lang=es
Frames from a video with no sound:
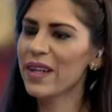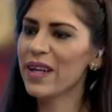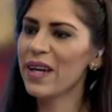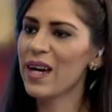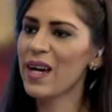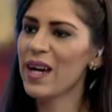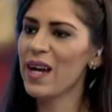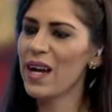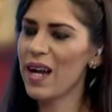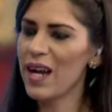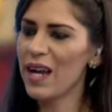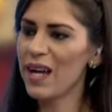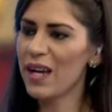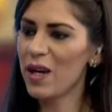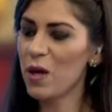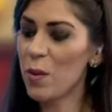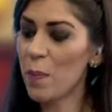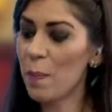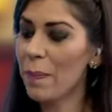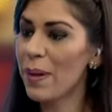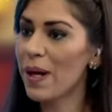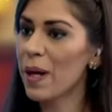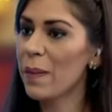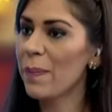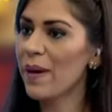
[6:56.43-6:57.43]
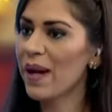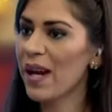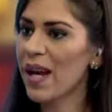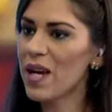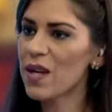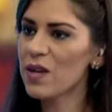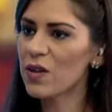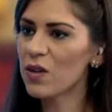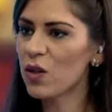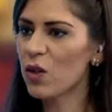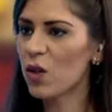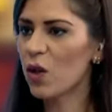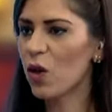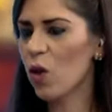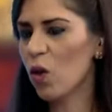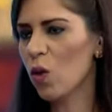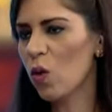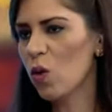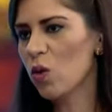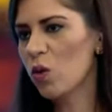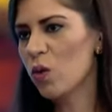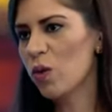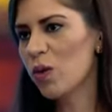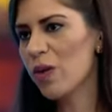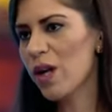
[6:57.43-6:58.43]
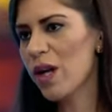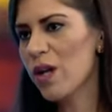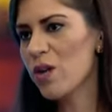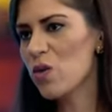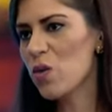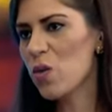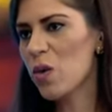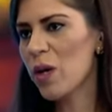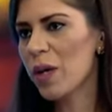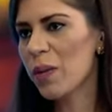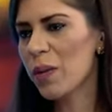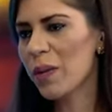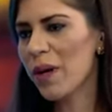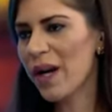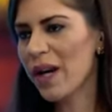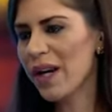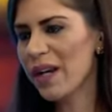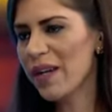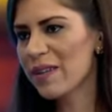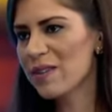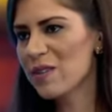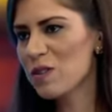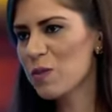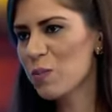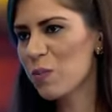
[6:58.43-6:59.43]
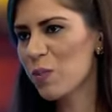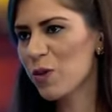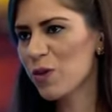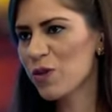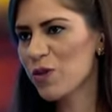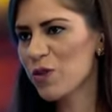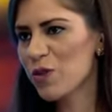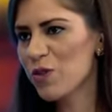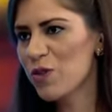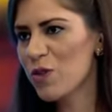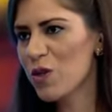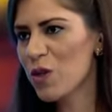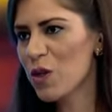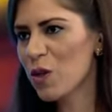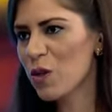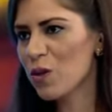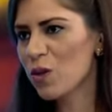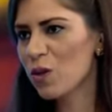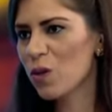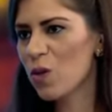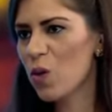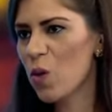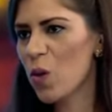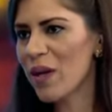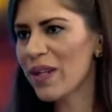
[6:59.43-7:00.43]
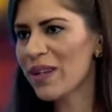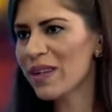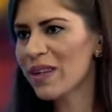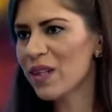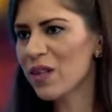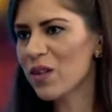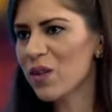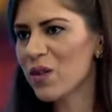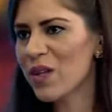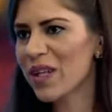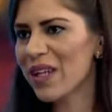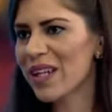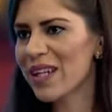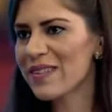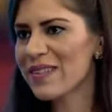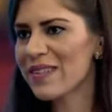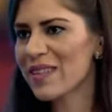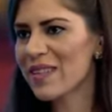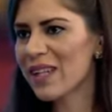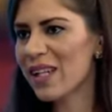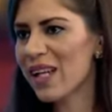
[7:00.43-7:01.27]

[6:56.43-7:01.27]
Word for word: eh, preparando una nueva exposición. Cuéntanos de qué se